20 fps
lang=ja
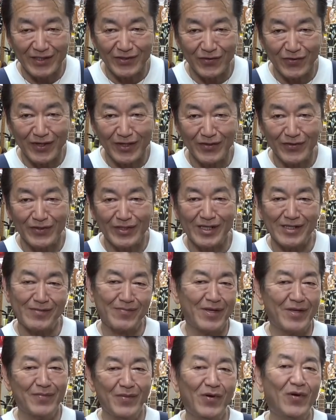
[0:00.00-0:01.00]
その辺の
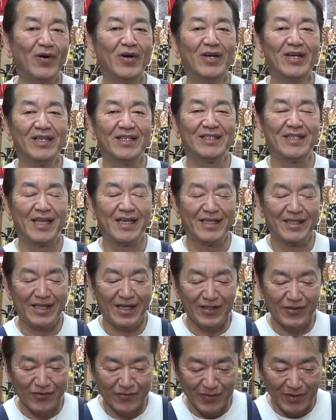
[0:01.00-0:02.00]
説明もしていき
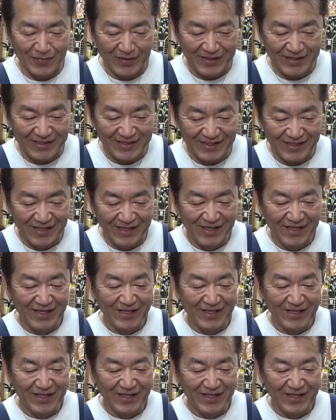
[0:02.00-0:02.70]
たいと思います。